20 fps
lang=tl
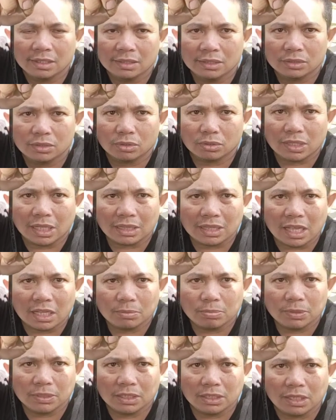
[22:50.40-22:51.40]
So
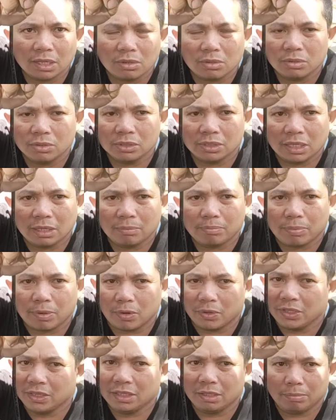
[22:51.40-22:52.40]
tataas mo siya ng konti pero
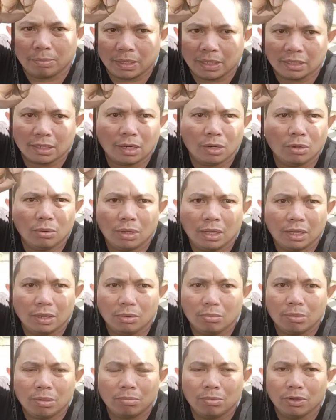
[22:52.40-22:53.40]
hindi pa rin ah,
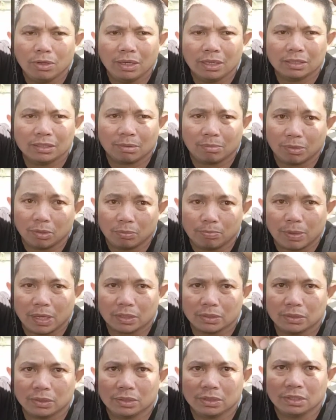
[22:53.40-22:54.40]
lumabol yon sa
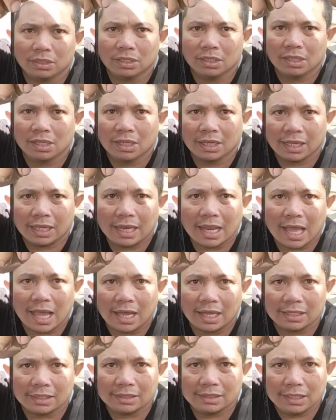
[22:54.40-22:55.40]
manufactured.
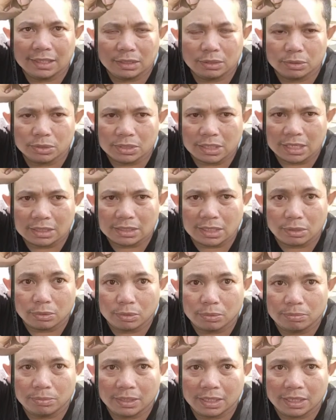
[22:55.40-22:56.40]
Kailangan dito siya sa
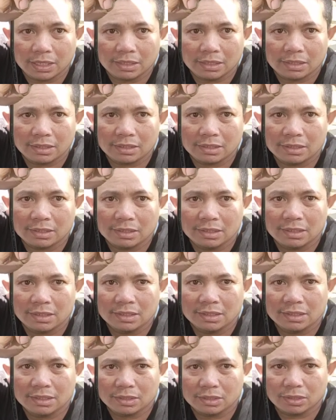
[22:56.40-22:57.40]
loob na yan.
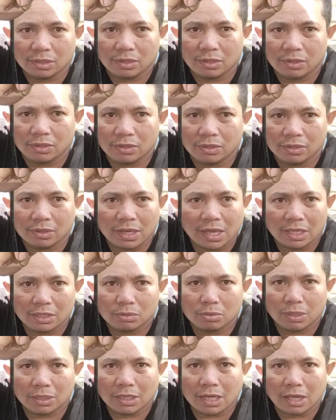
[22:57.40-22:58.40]
So guys,
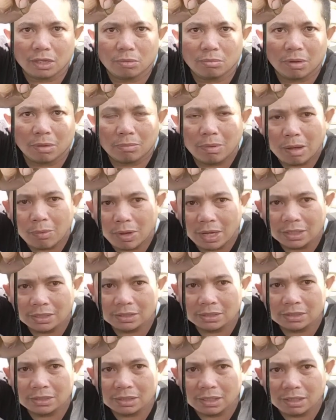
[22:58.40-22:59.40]
wag na kayong
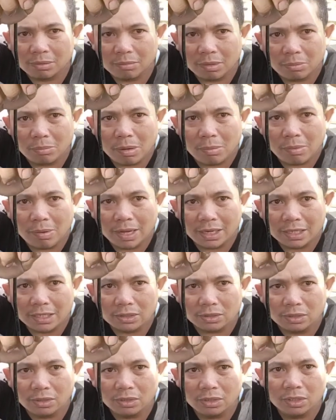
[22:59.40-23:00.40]
magbawas, uh, ah, magbaba
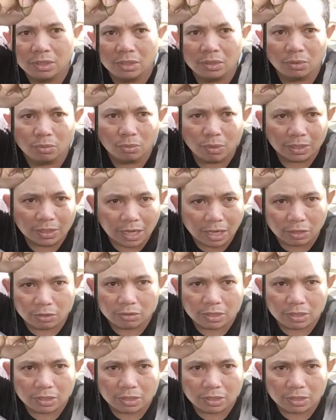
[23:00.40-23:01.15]
rito, wag na kayong